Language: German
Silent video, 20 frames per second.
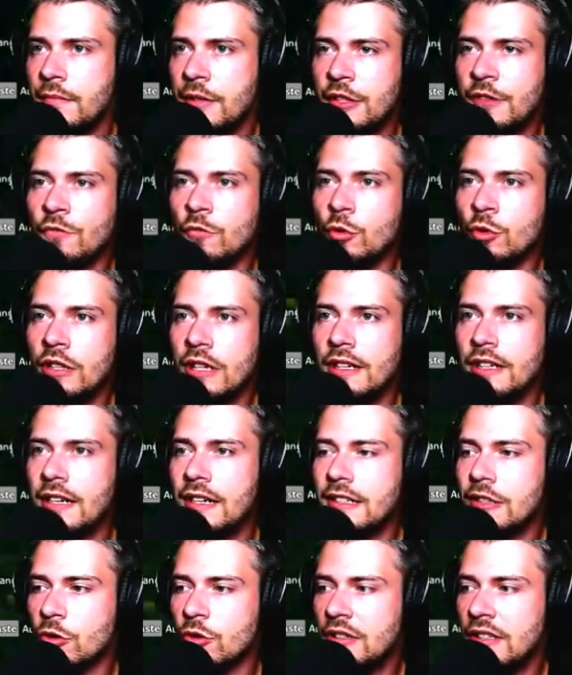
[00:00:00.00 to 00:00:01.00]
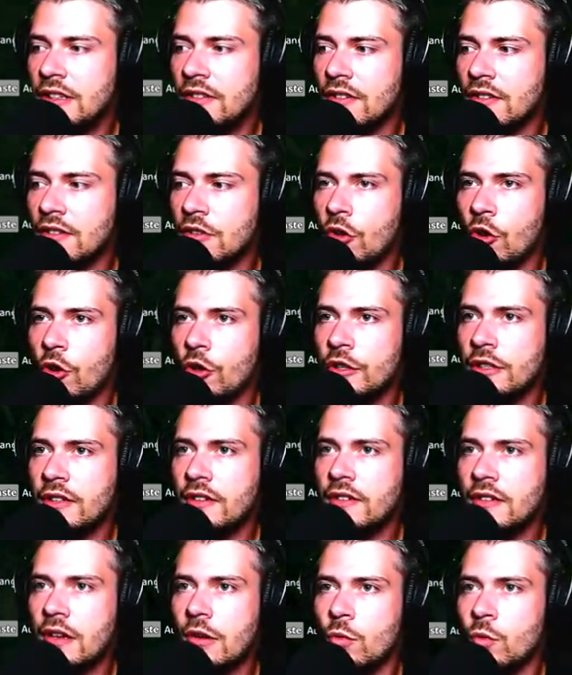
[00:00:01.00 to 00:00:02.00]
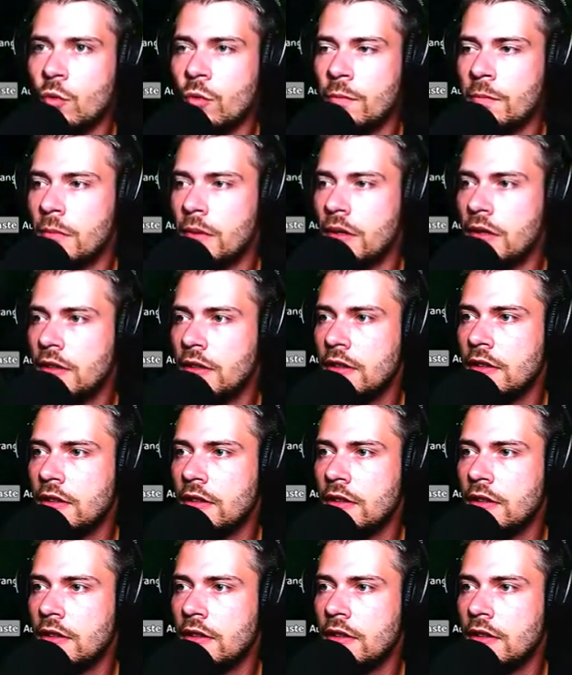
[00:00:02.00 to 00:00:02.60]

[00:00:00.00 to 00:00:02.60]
Mich wundert halt auch dieses Kreuz da oben.